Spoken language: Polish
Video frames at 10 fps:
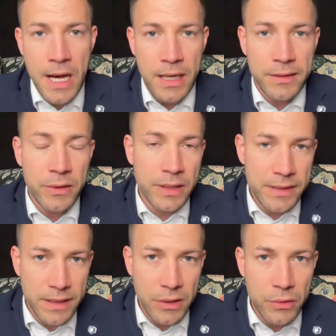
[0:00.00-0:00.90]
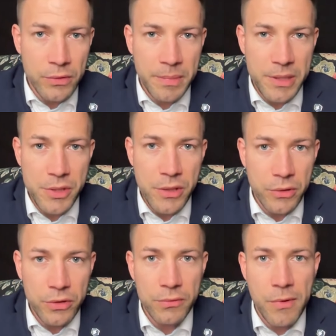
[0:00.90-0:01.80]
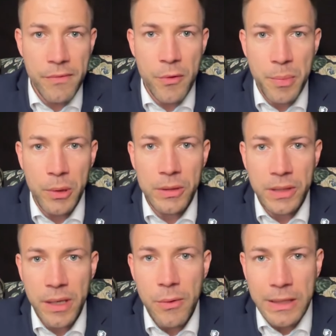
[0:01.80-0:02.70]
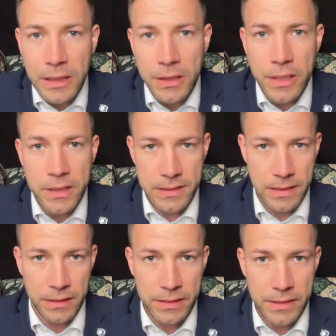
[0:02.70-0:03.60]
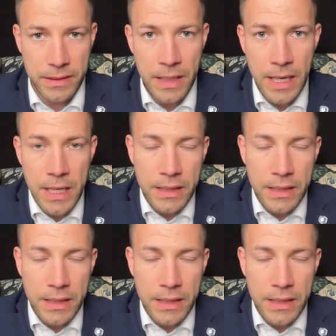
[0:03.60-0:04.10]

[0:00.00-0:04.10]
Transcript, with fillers: a z kolei Zachód będzie kontynuował politykę łatania sankcji.